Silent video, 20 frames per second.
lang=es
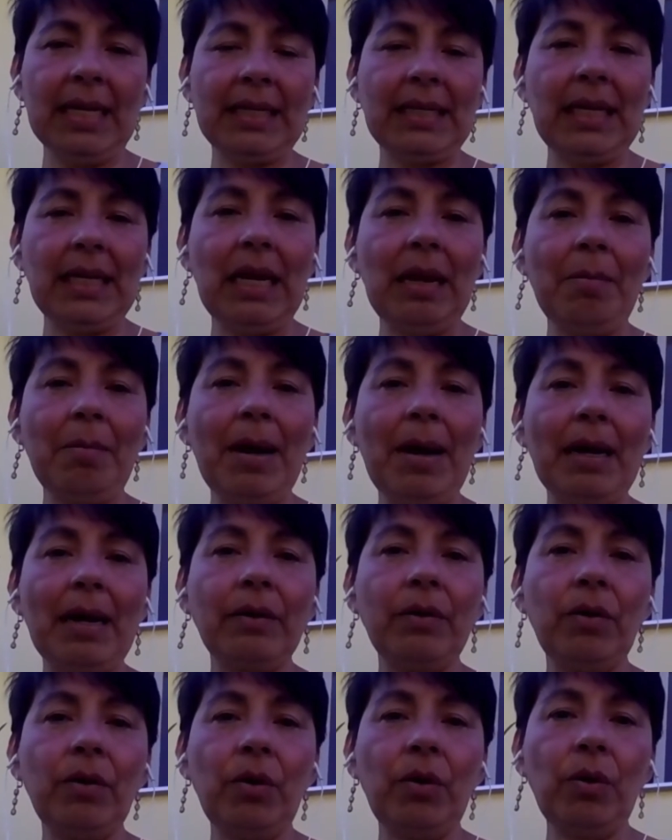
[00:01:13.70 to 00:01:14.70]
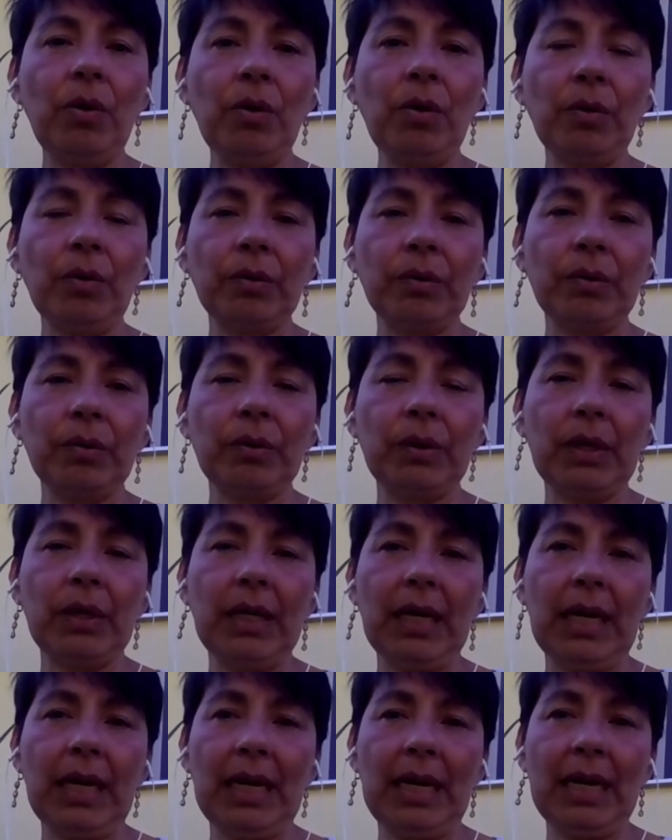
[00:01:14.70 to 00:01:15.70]
Sin embargo,
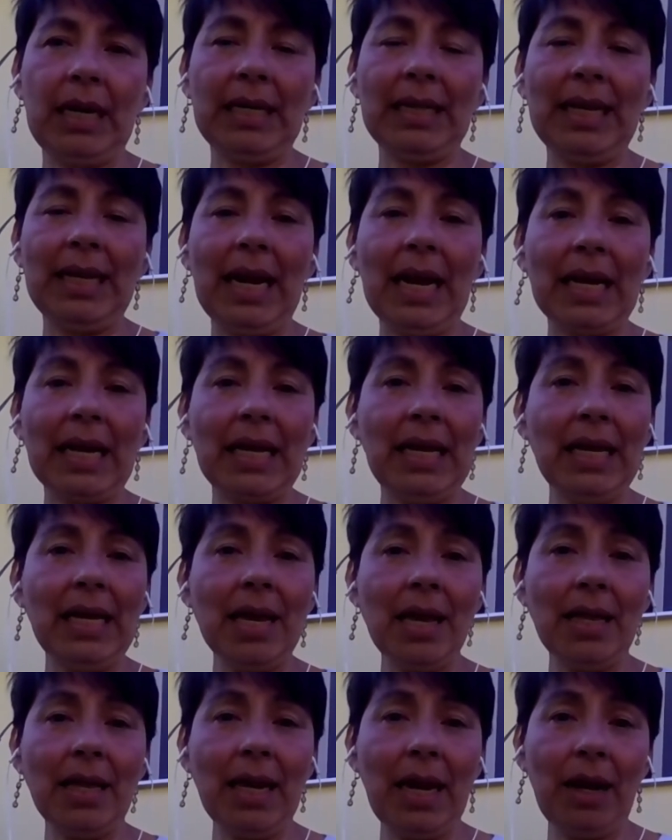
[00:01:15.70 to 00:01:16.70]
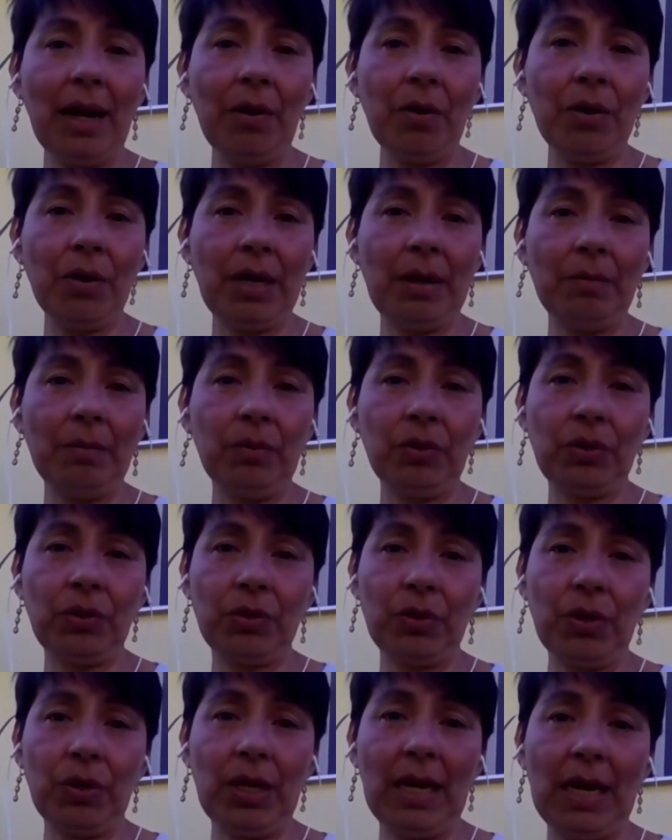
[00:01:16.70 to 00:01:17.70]
en el aquí y en el ahora,
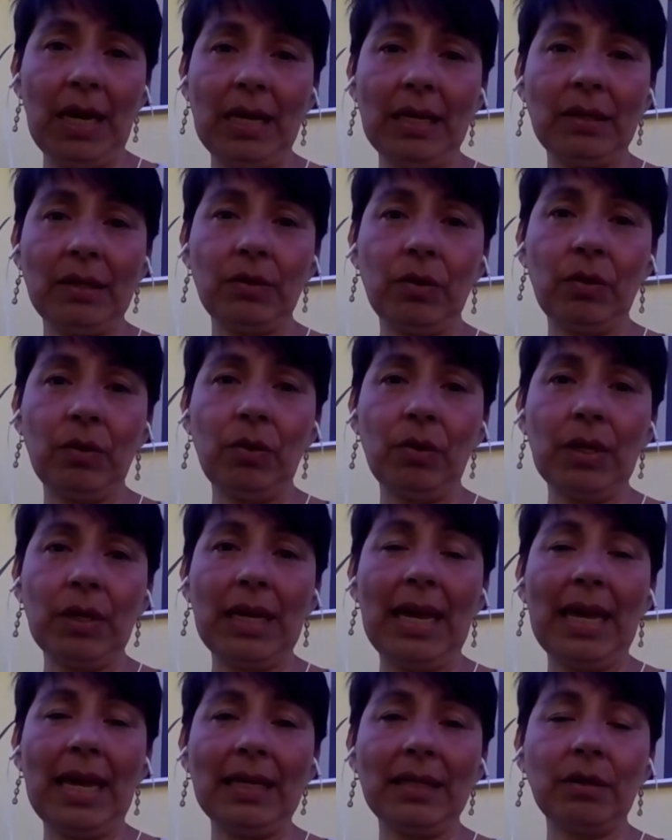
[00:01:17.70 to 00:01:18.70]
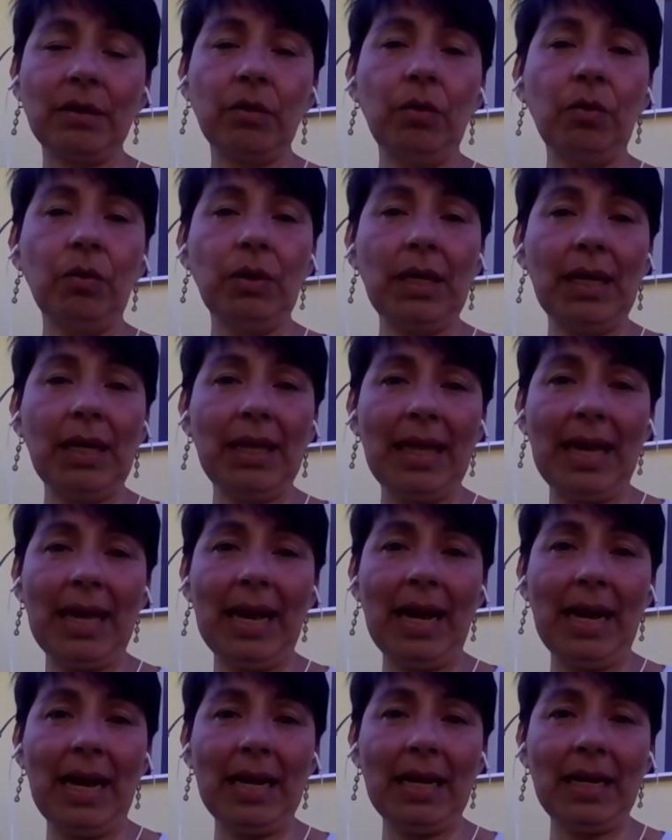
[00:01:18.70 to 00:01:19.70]
mucho de eso que es un
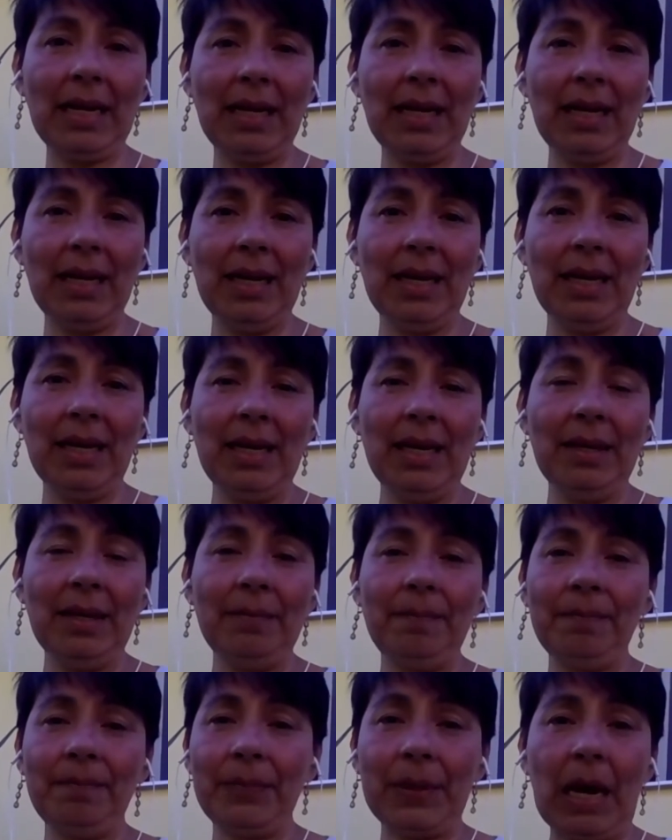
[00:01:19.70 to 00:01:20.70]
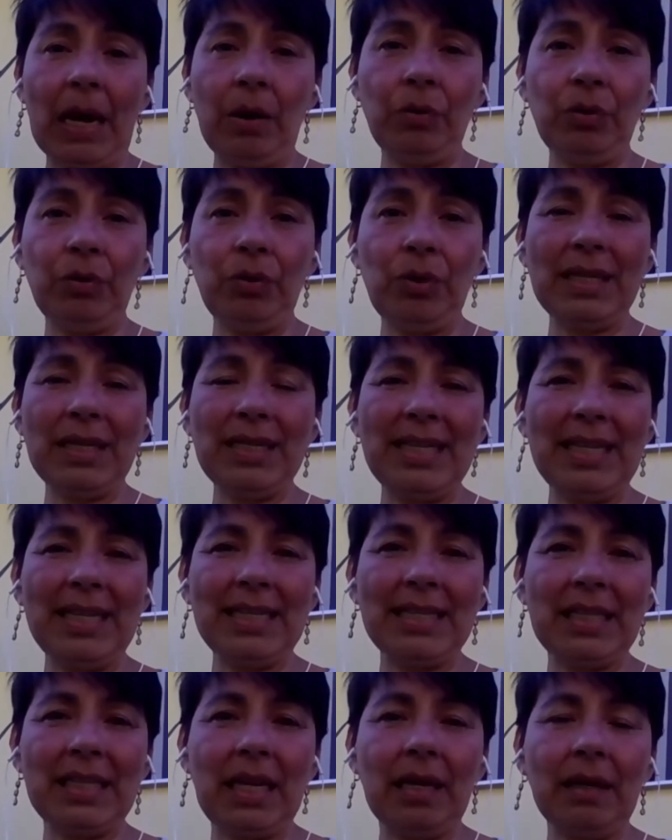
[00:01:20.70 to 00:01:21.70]
ideal aún no
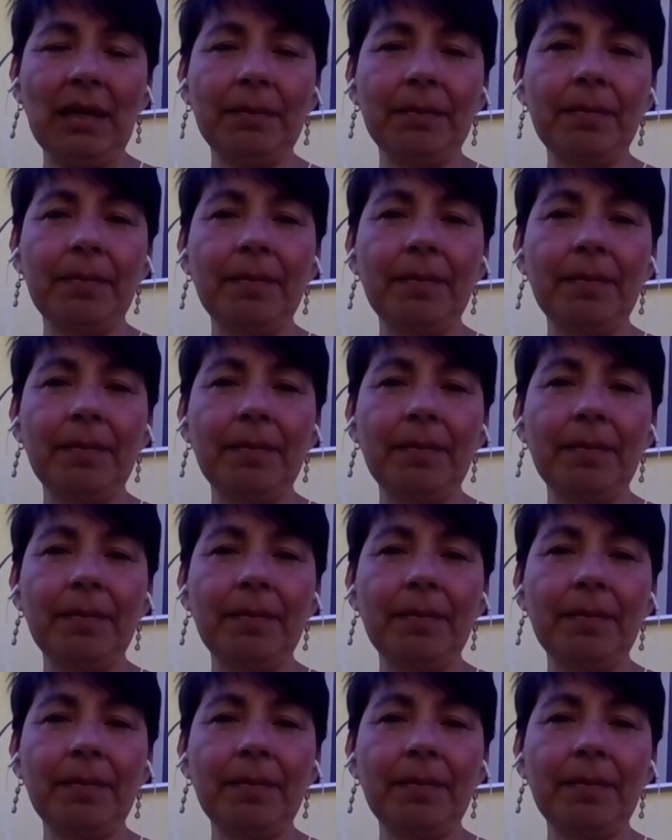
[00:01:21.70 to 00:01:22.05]
existe.